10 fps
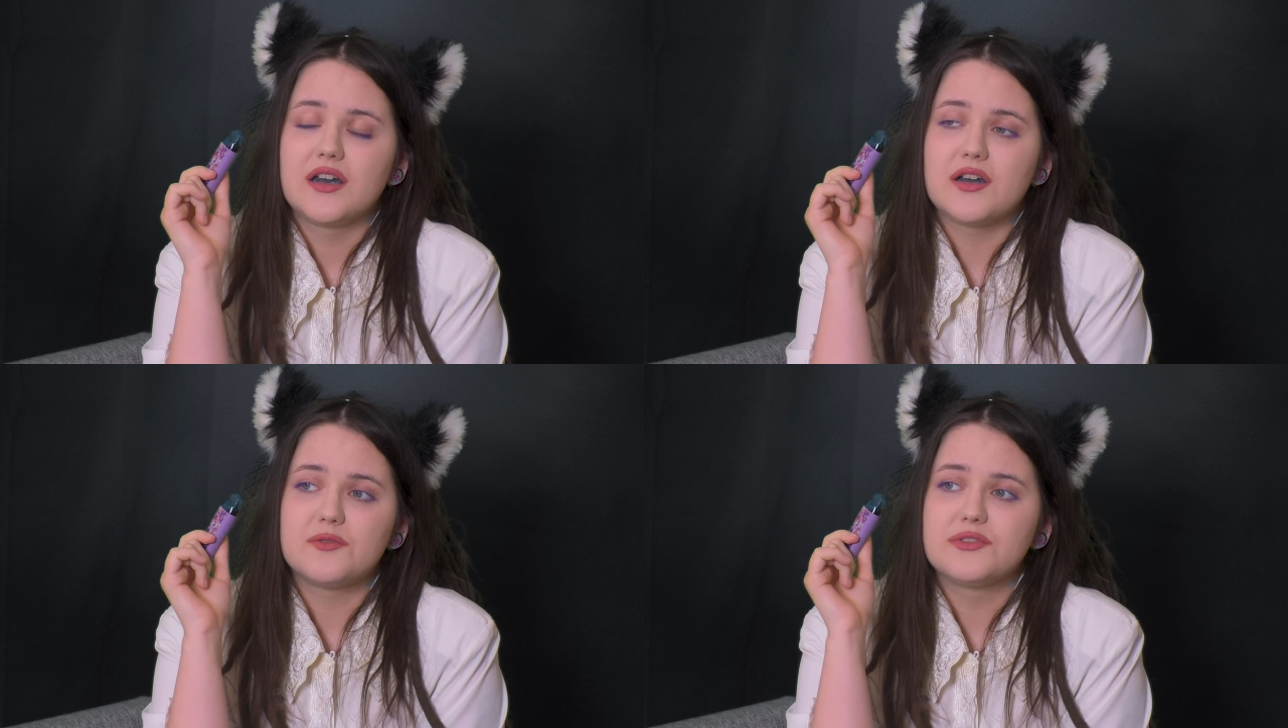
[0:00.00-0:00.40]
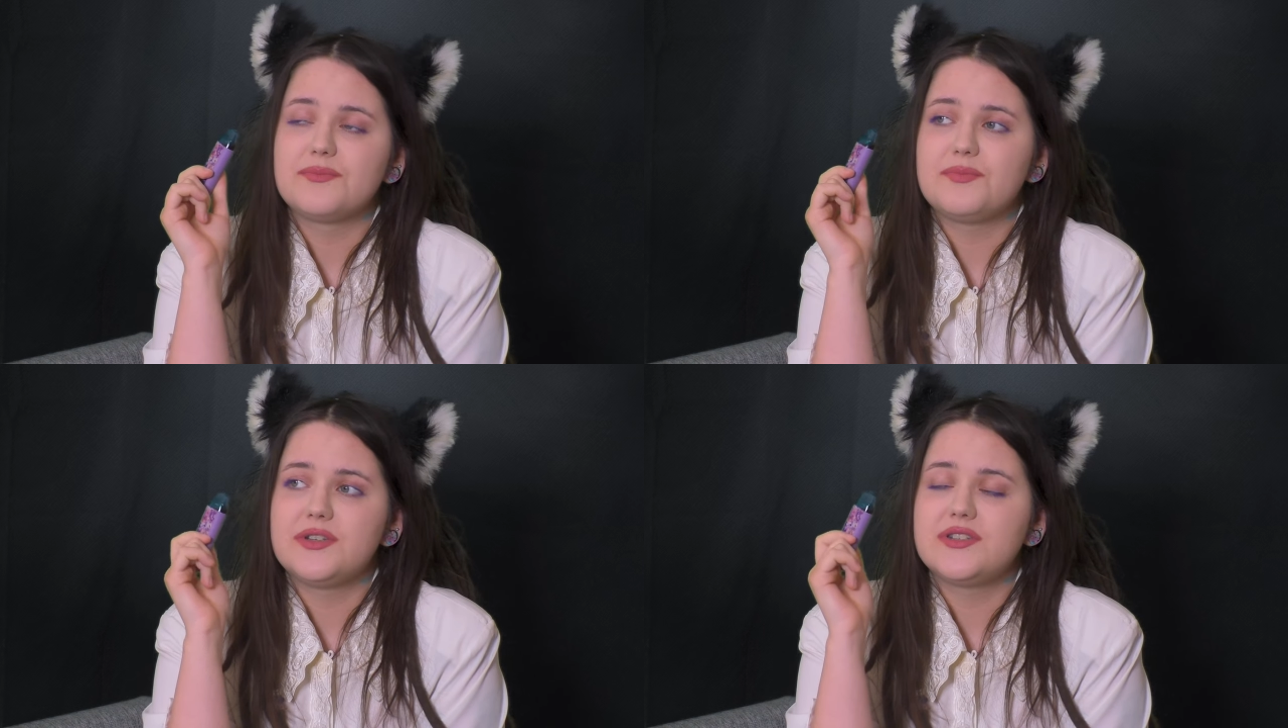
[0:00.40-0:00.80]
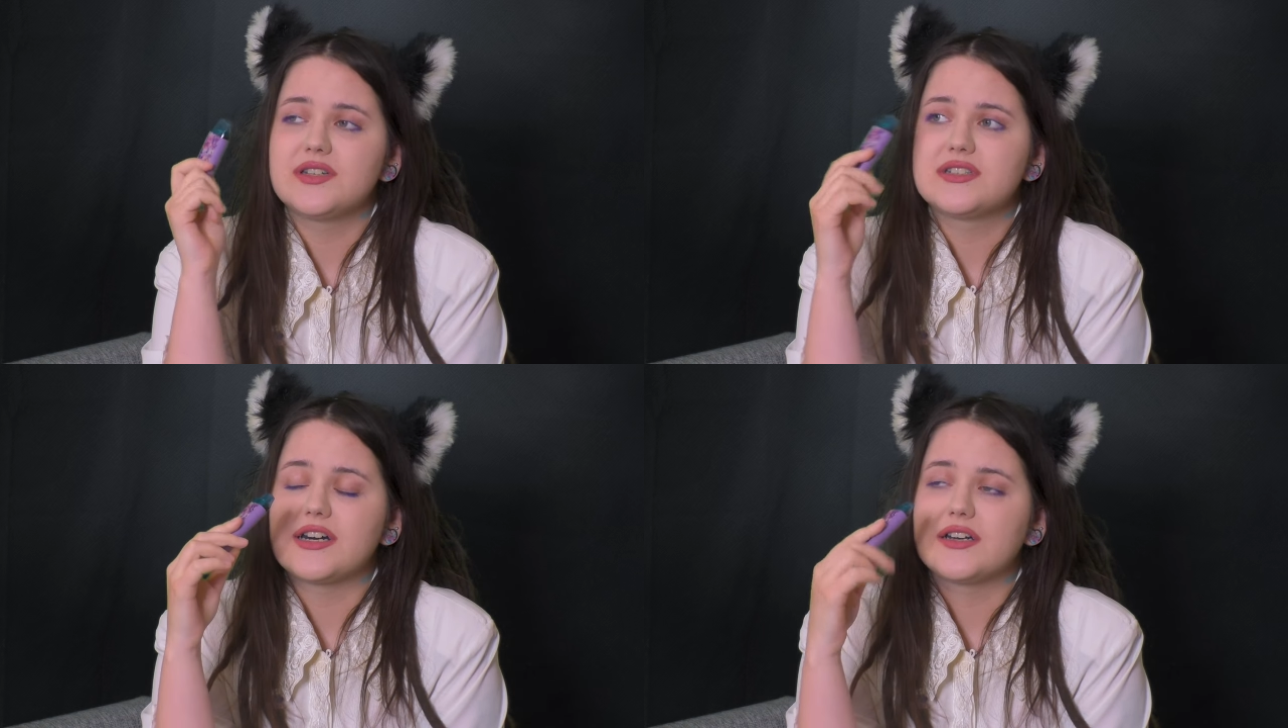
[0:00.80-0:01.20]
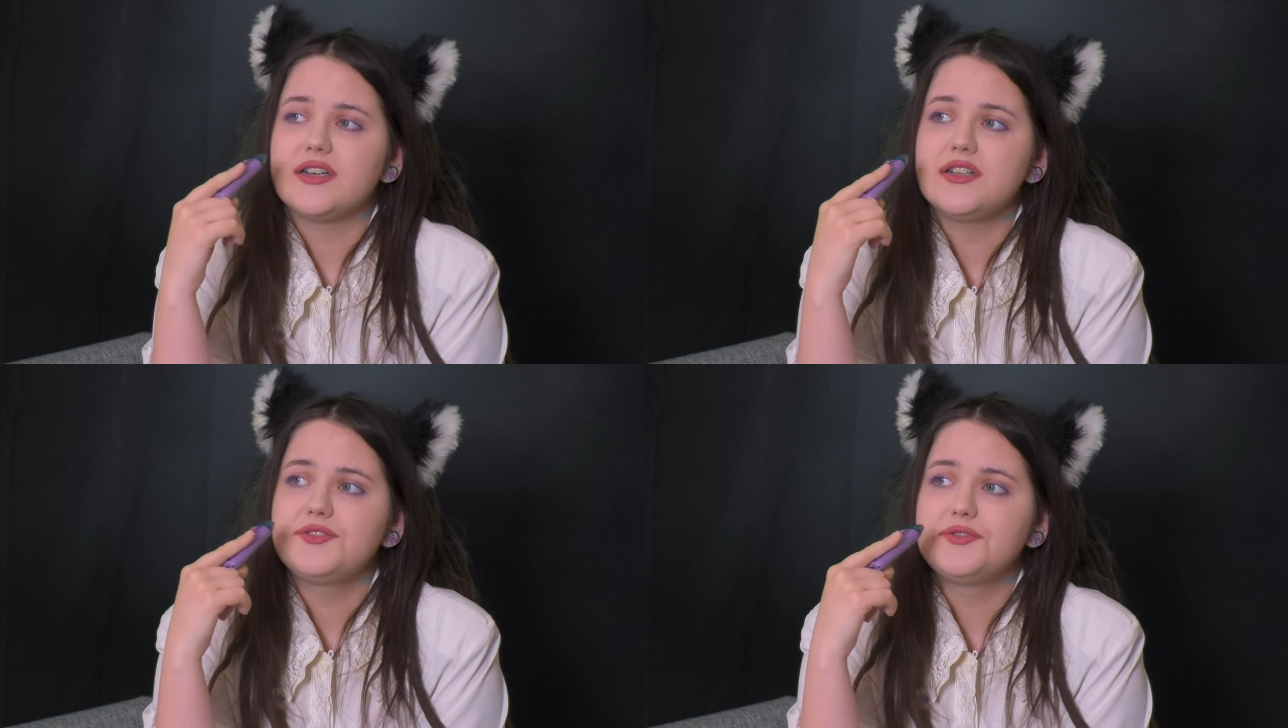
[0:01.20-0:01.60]
какую-то пиздец
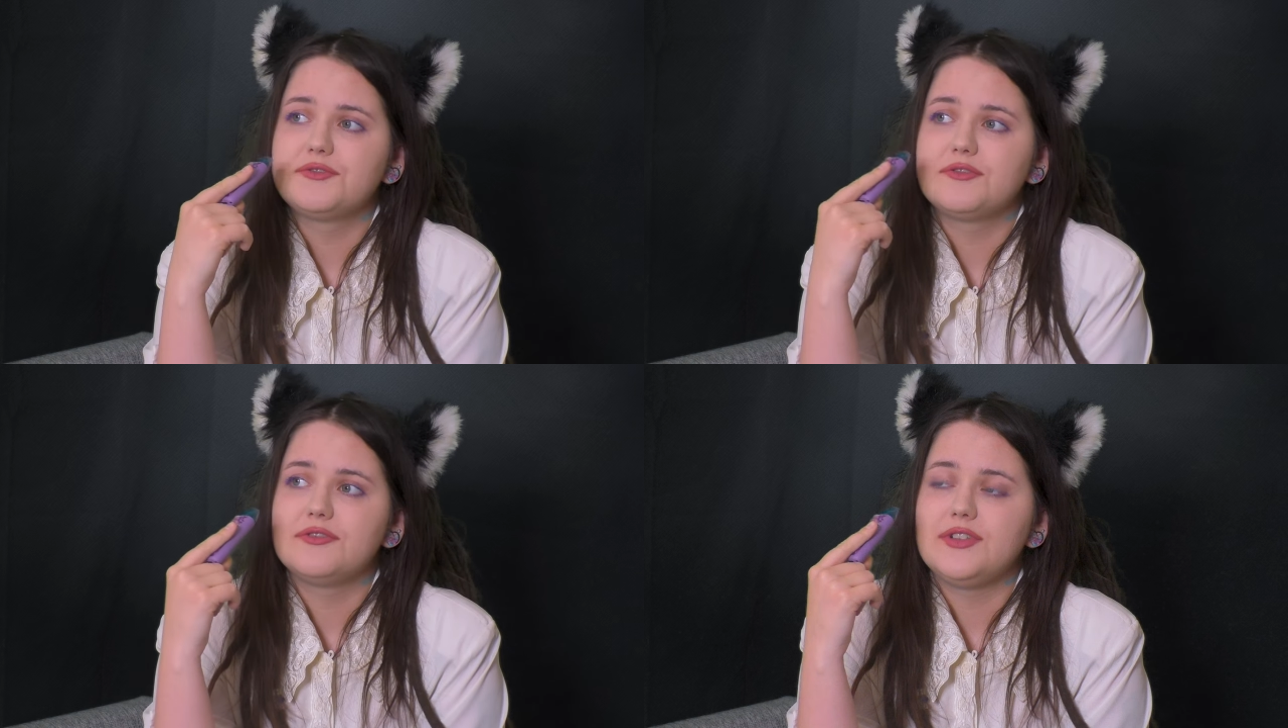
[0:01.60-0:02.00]
трагедию,